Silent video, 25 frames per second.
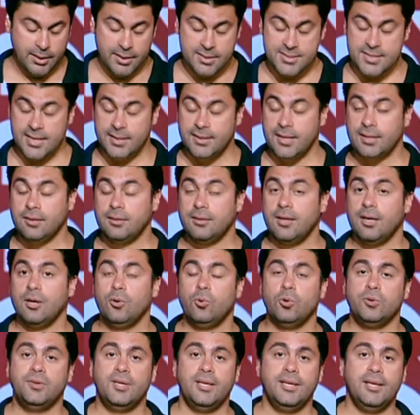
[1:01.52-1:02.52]
لسيدات
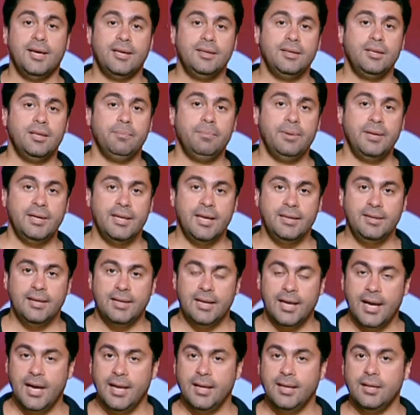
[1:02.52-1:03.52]
كرة اليد بالنادي
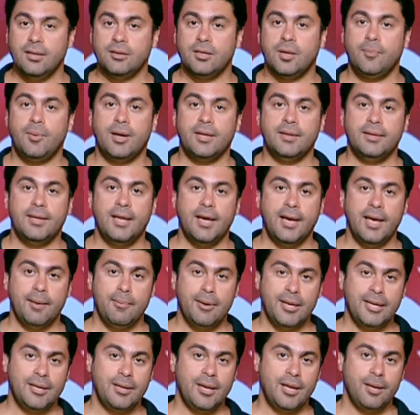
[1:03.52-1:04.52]
الاهلي طبعا ده
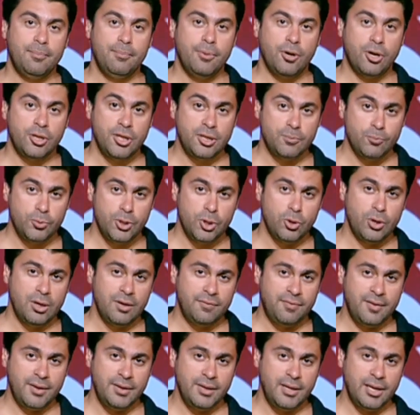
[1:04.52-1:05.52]
كمان بقياده مديره
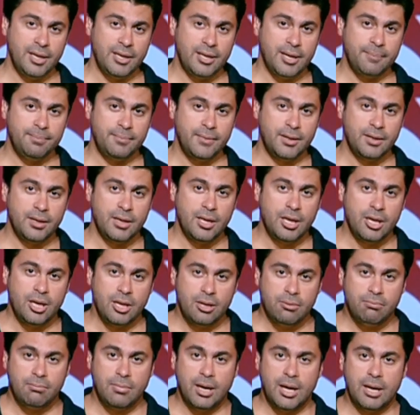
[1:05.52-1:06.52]
الفني الكابتن
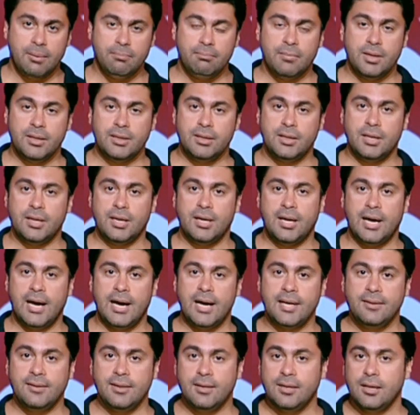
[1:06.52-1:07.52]
محمد
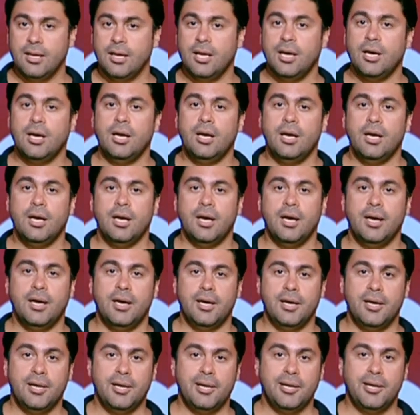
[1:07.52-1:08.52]
عادل
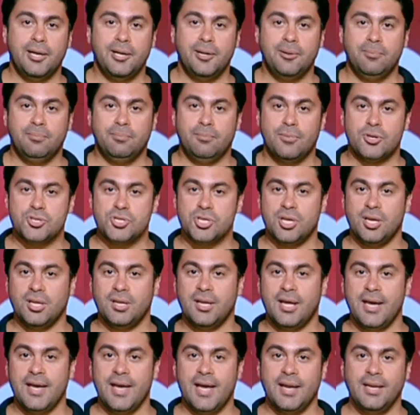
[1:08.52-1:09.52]
آه، ما شاء
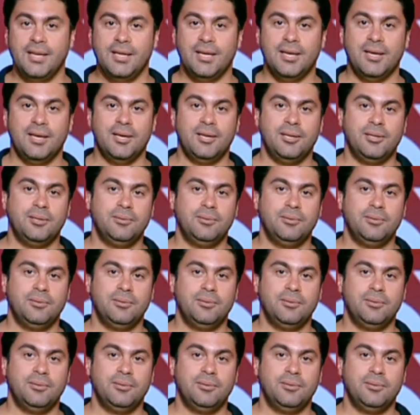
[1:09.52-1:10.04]
الله يعني